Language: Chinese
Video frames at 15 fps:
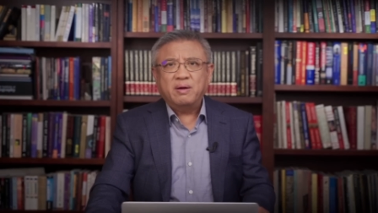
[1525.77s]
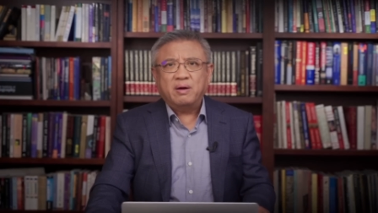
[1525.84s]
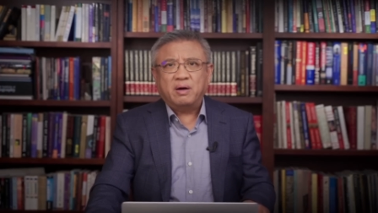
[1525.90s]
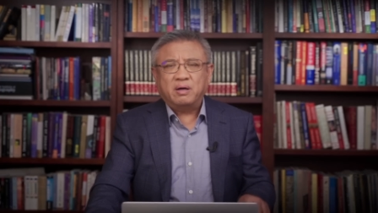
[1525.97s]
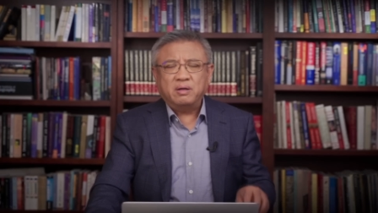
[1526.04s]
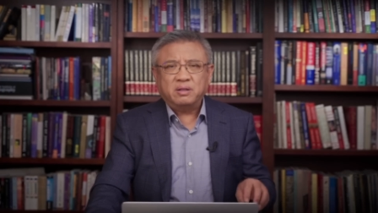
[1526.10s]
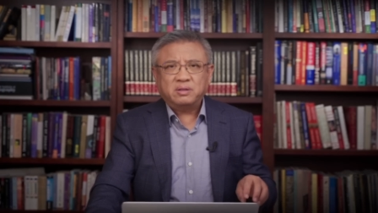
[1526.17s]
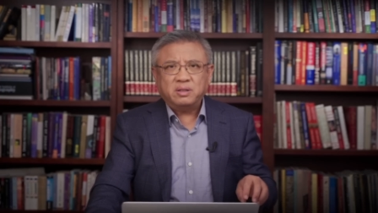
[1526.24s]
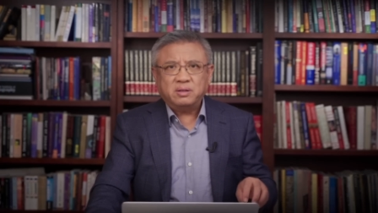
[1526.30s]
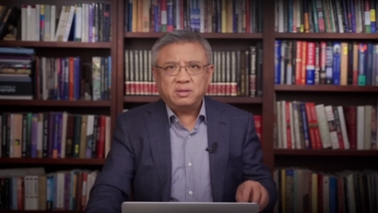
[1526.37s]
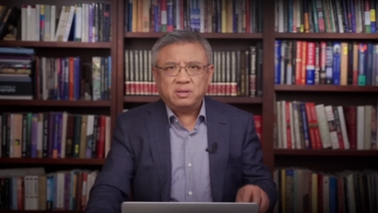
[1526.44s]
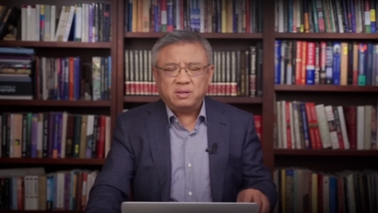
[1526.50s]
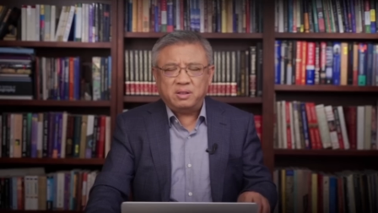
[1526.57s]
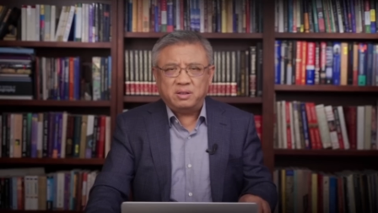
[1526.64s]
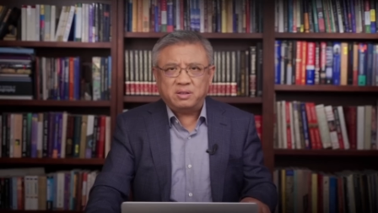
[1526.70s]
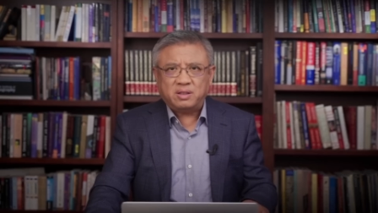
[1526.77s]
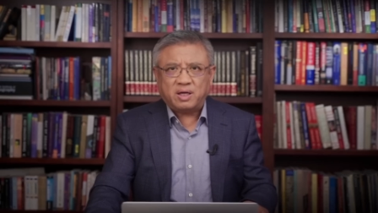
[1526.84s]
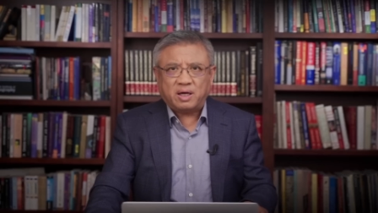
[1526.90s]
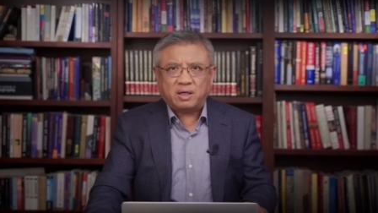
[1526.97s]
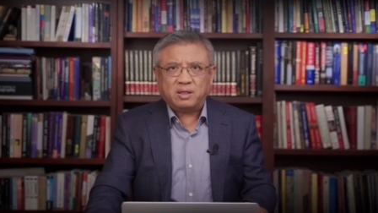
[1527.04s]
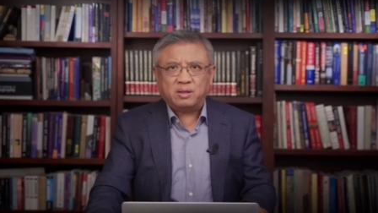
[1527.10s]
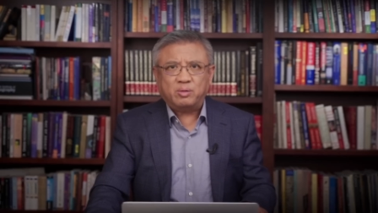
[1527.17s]
而要政治体制
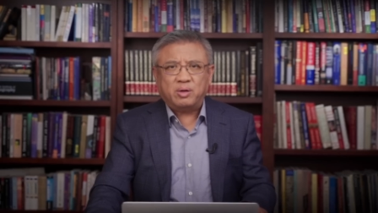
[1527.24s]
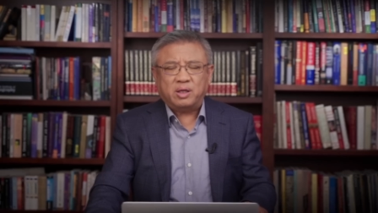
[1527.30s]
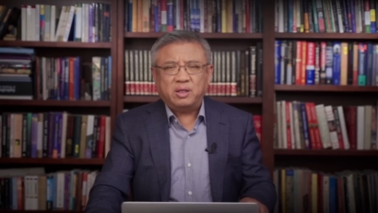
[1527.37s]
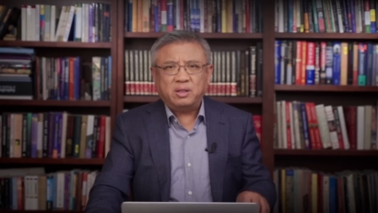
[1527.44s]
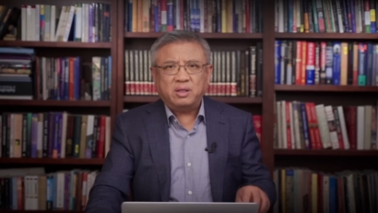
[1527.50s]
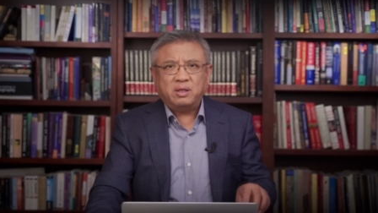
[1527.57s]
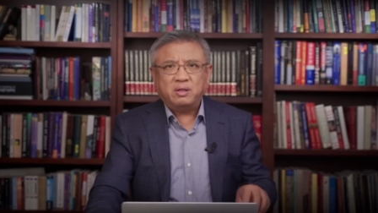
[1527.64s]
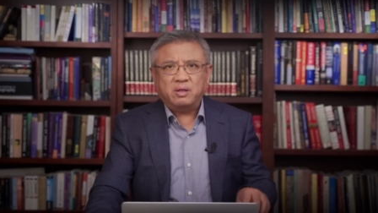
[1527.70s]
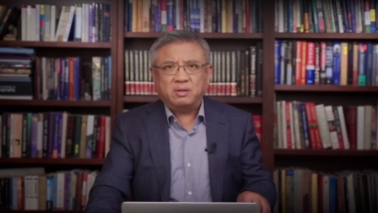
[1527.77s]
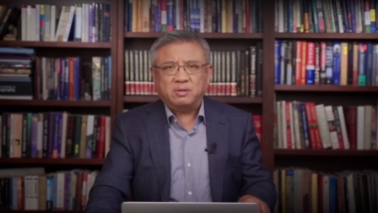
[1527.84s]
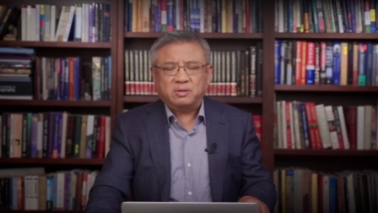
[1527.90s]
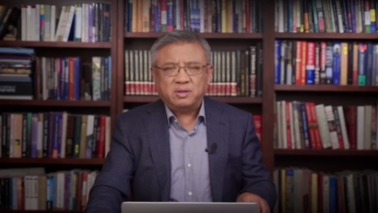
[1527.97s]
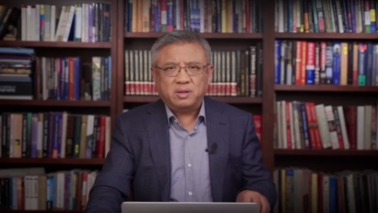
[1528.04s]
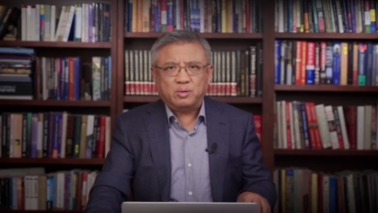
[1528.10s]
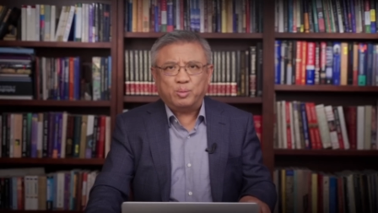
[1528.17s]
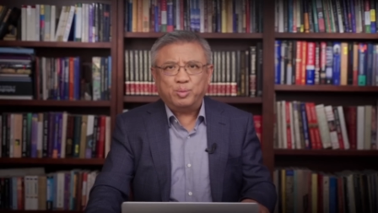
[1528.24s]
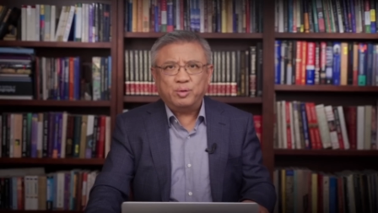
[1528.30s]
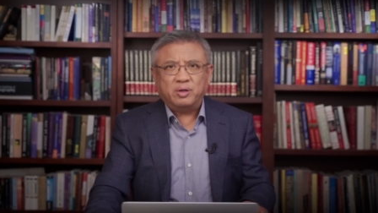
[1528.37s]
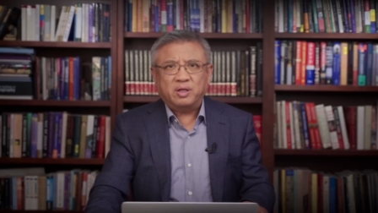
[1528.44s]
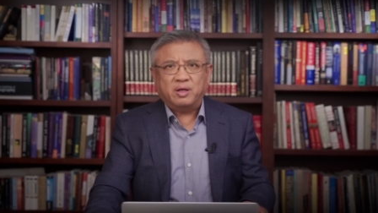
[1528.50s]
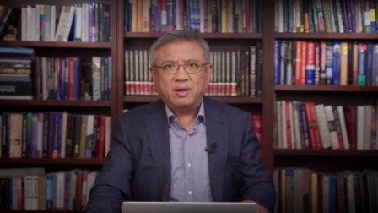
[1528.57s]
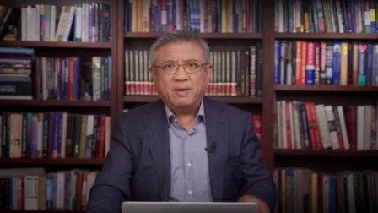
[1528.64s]
改革的话，一定要有这种
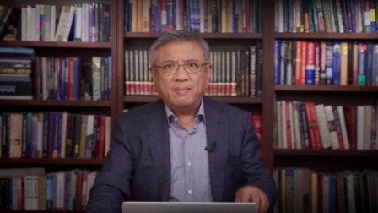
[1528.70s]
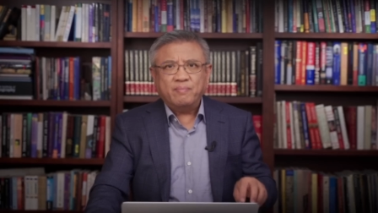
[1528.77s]
魄力